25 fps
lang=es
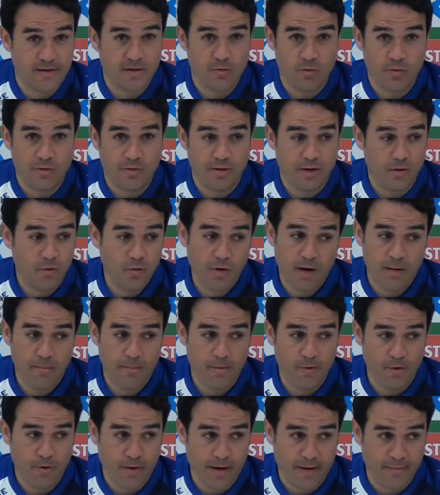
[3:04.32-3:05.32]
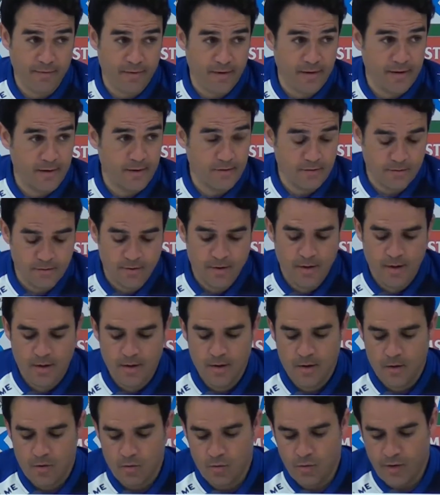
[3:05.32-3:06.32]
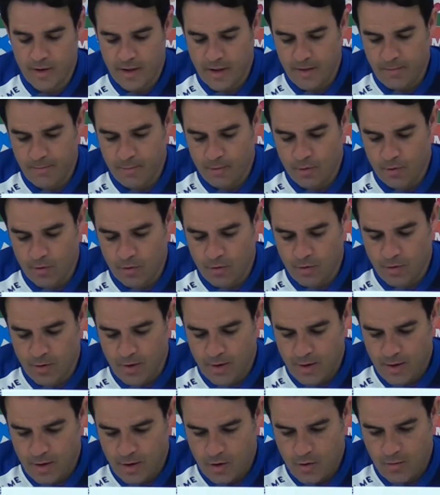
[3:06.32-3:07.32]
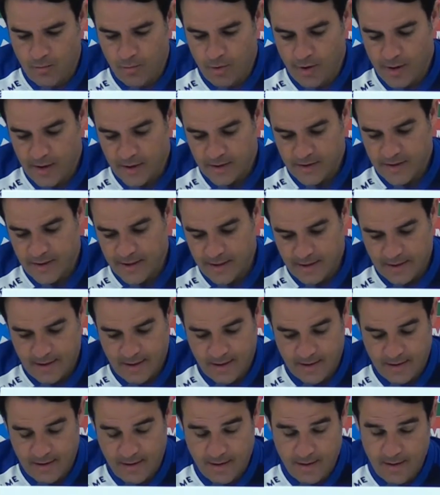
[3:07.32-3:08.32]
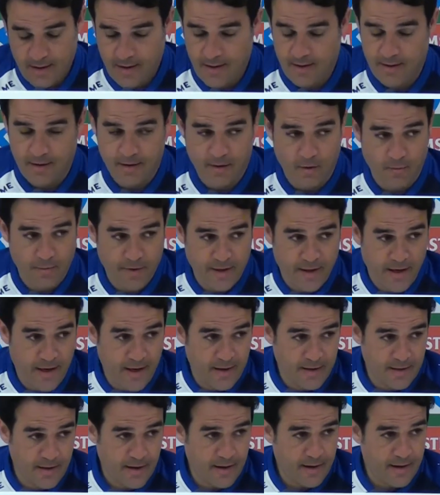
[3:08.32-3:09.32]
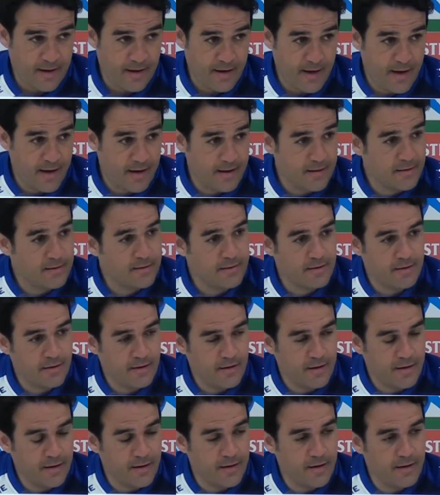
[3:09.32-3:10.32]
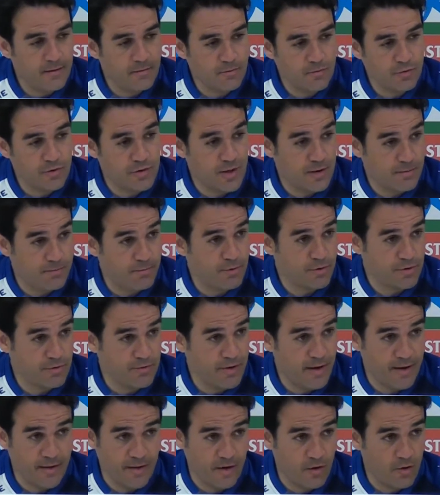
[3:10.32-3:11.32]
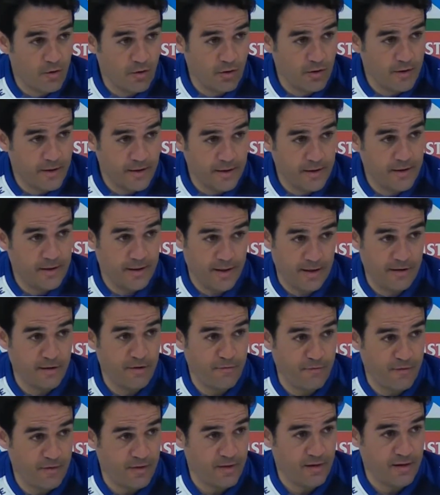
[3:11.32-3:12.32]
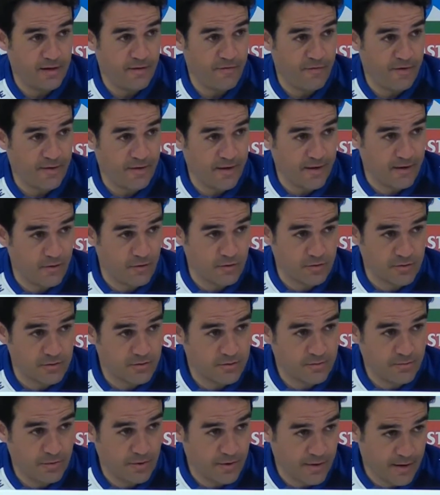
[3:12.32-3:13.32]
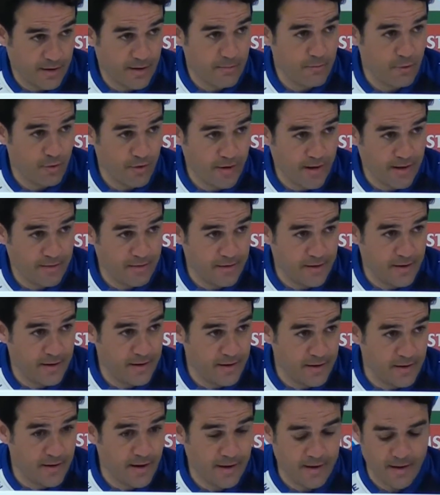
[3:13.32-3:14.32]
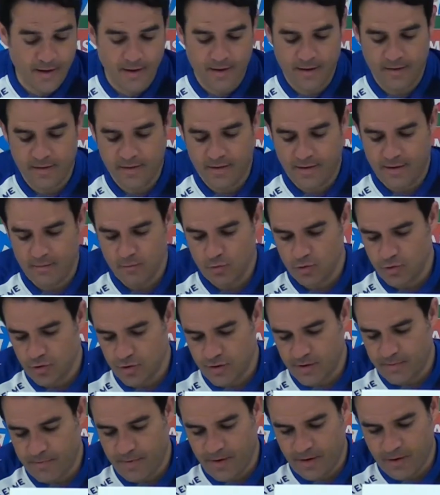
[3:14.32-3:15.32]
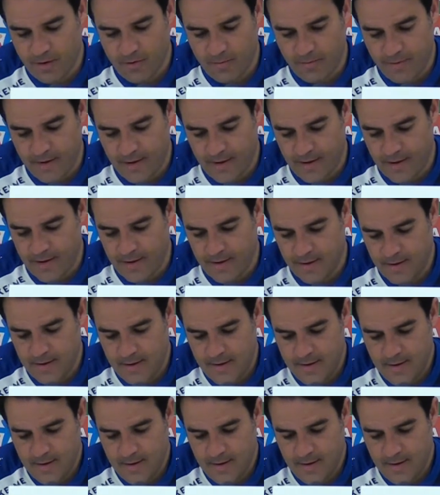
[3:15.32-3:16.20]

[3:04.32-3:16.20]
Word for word: se encuentran un campo grande, un, equipo como el Elche que trata de, dominar y de generar eh, muchas posibilidades de gol y, es difícil defendernos, porque el campo es grande y hay que cerrar muchos espacios para,